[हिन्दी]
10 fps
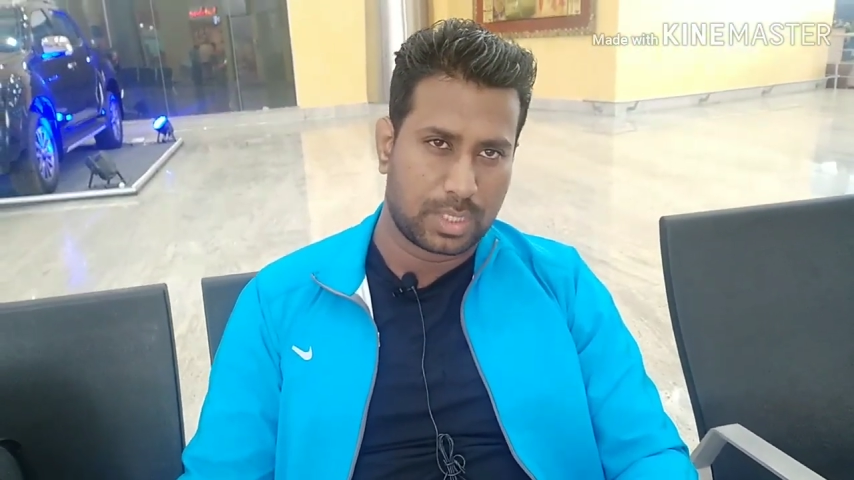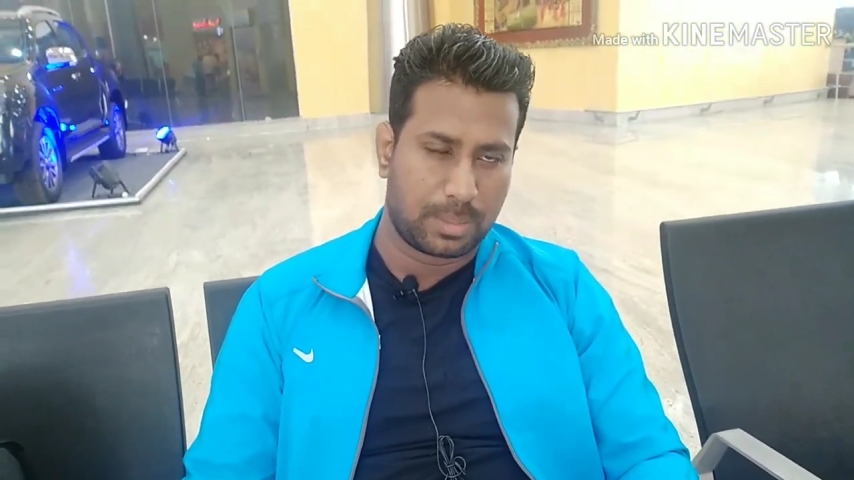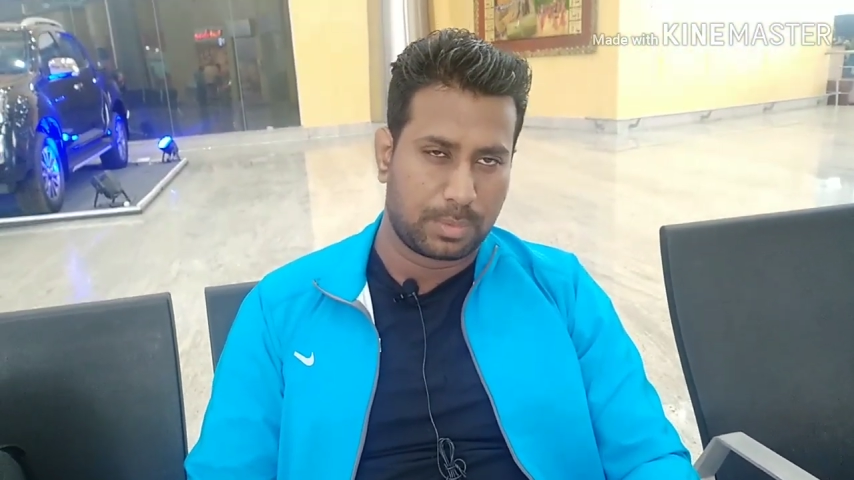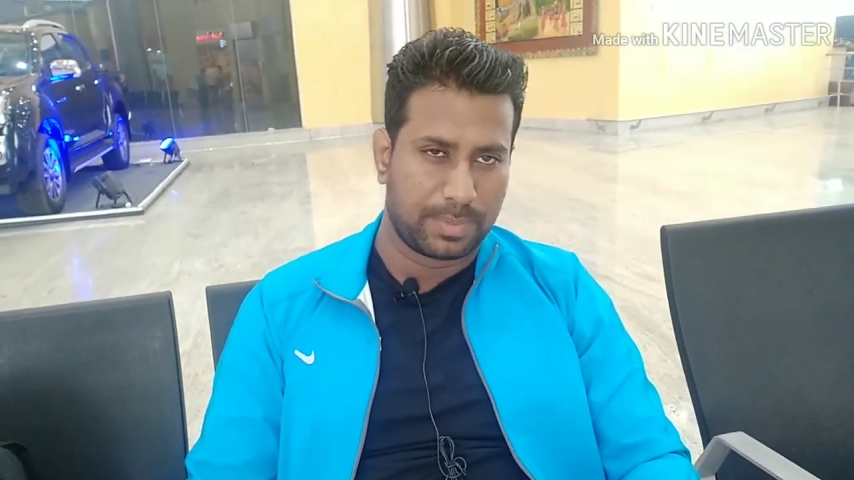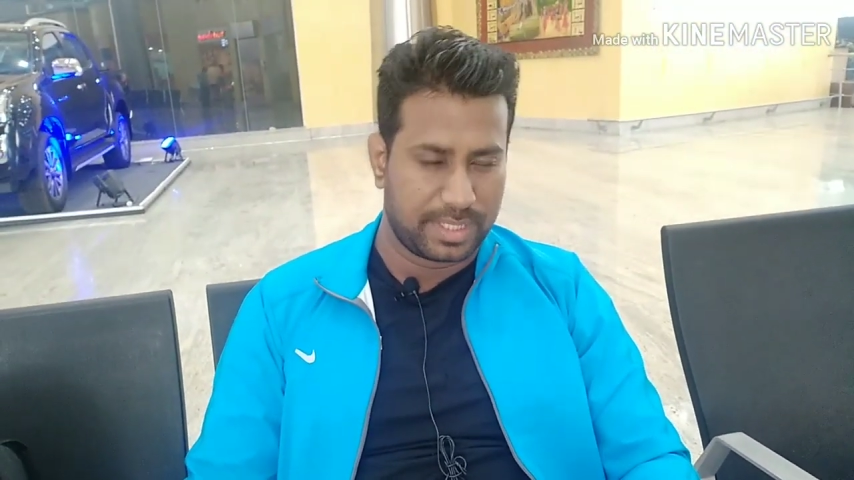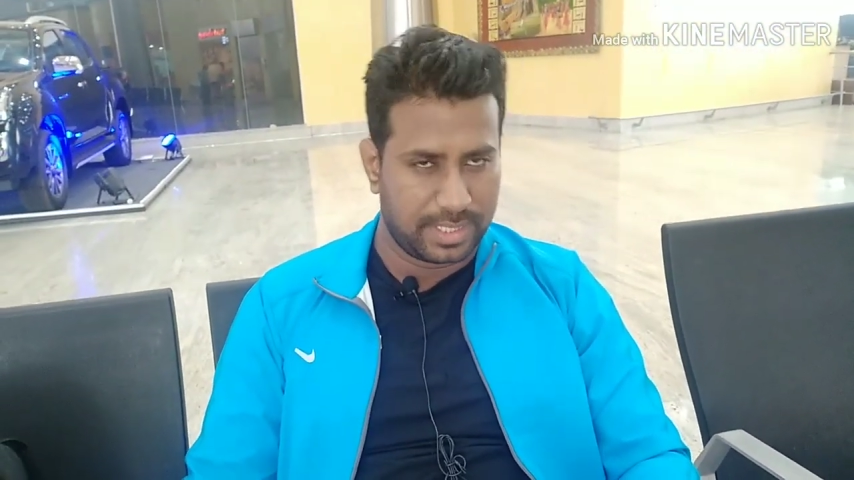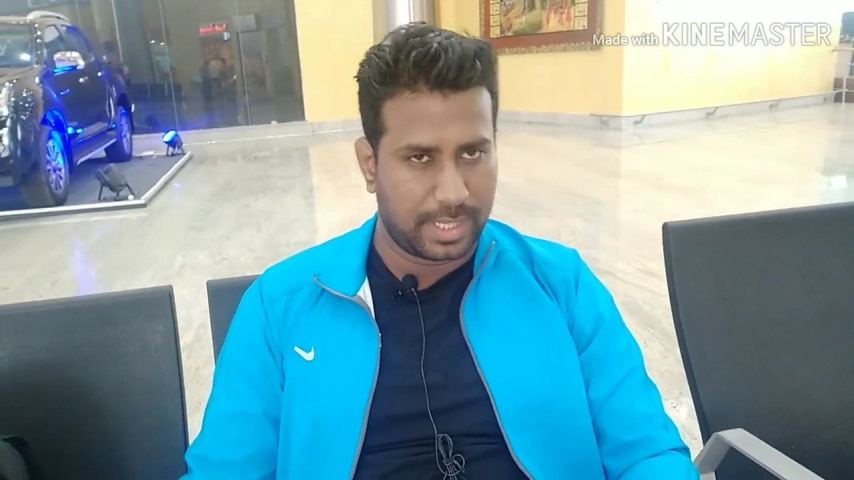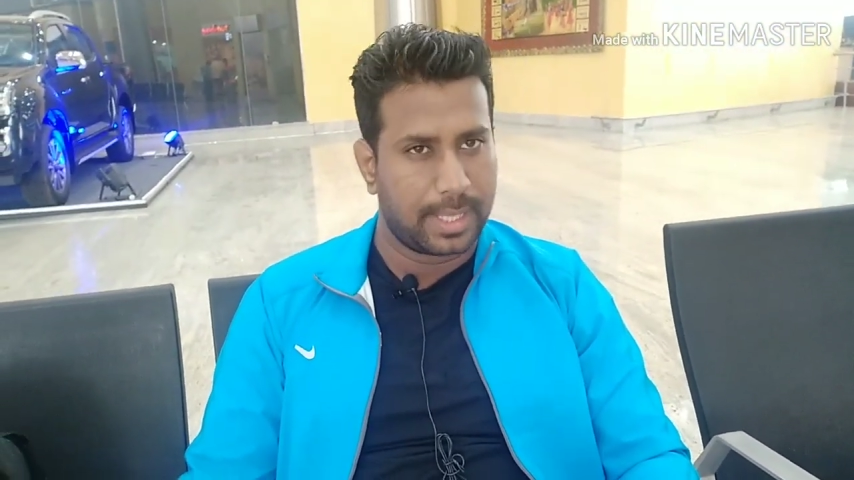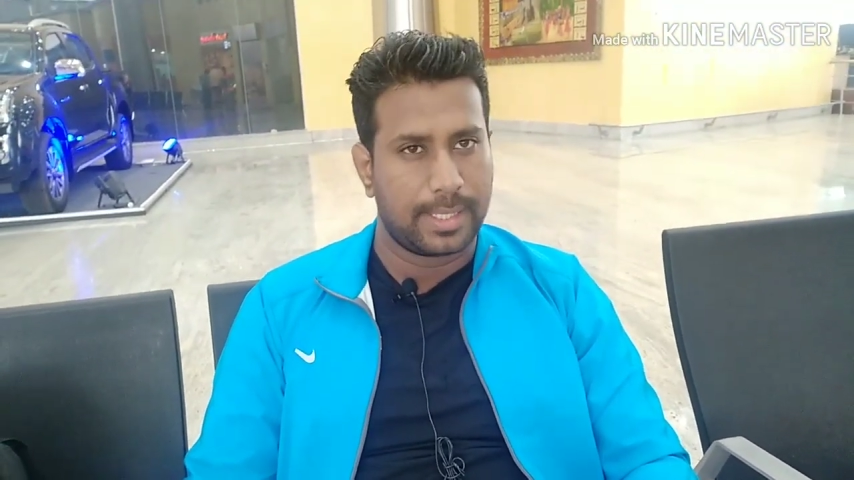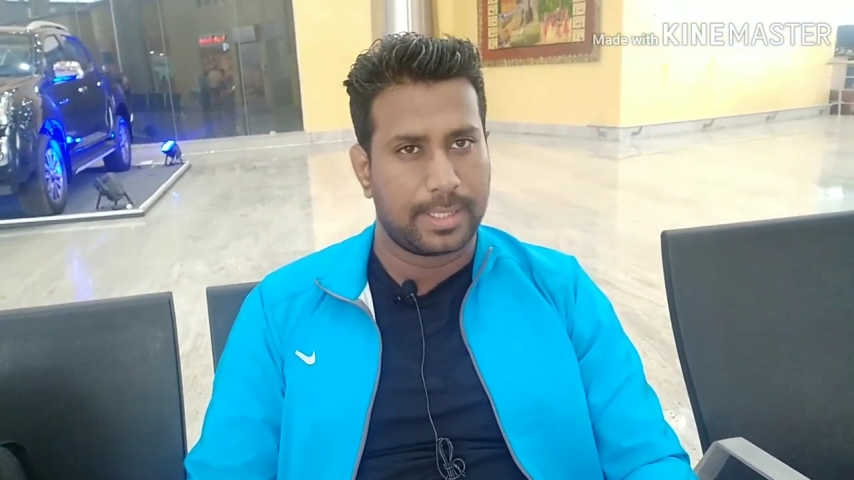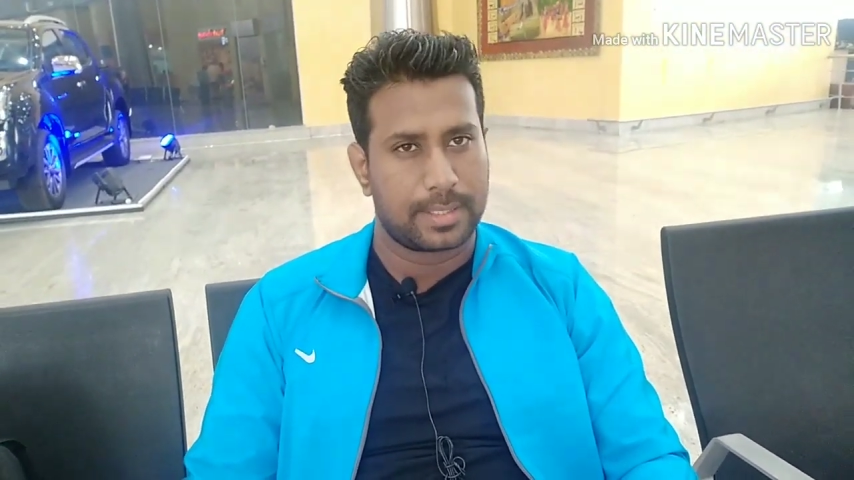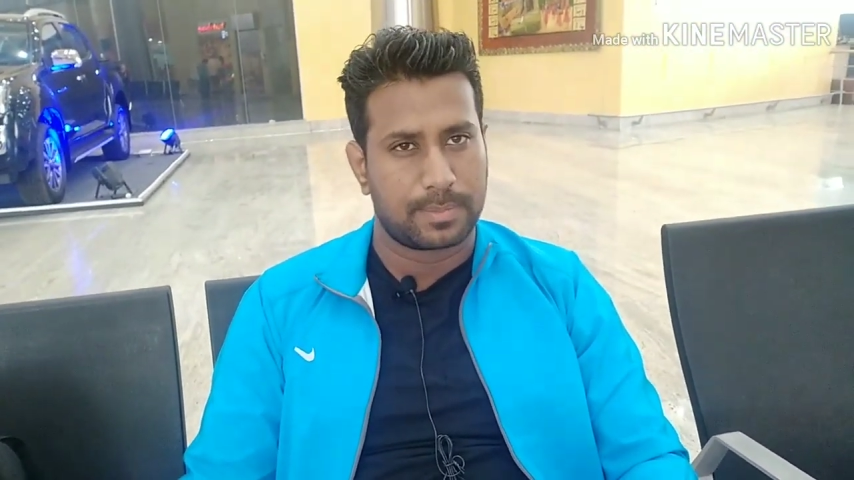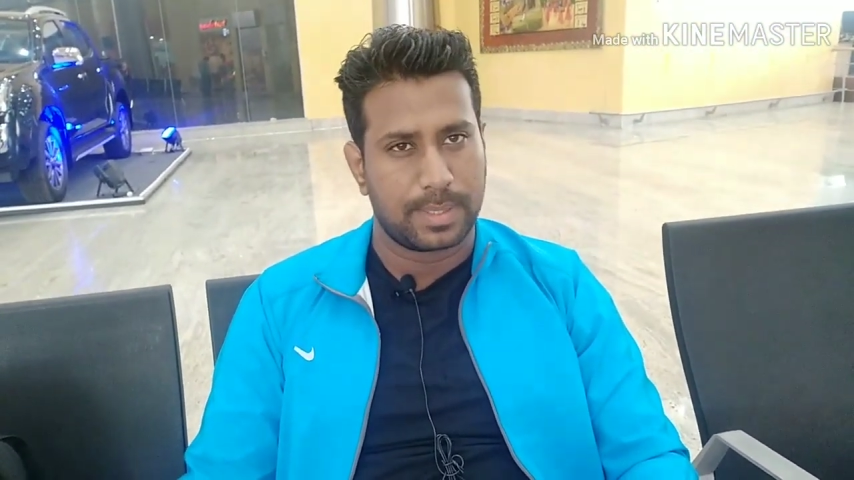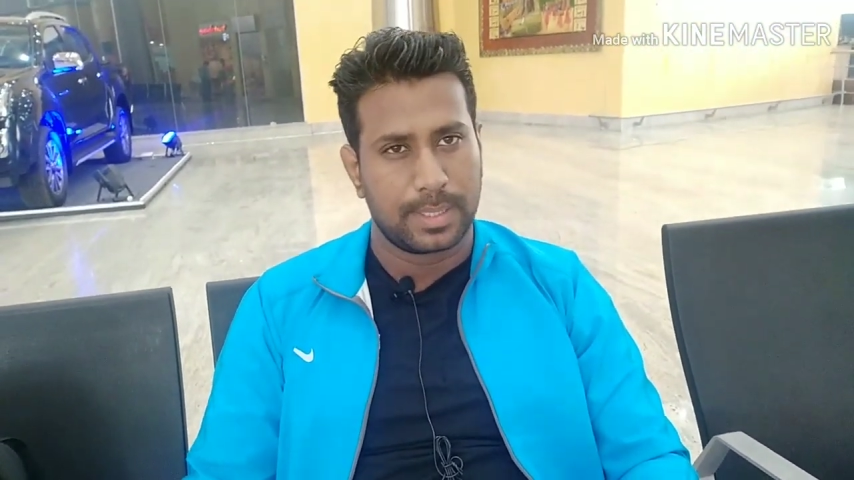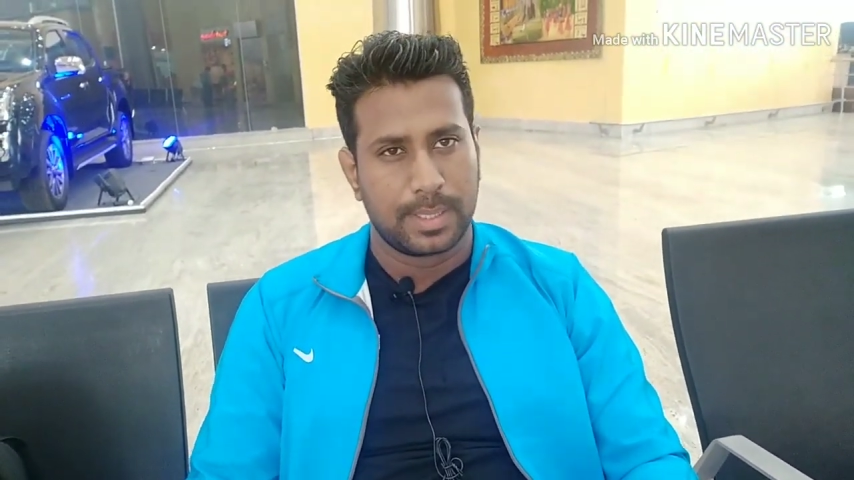सारे आपको मैंने दिखाई हैं
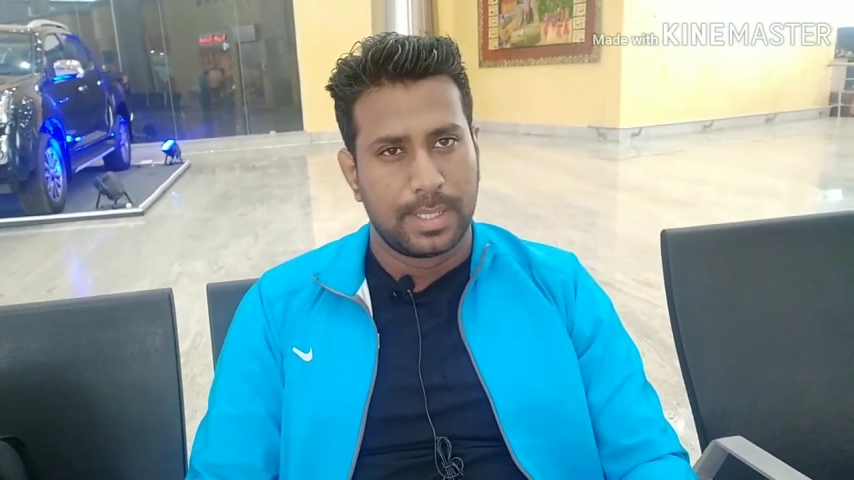इसमें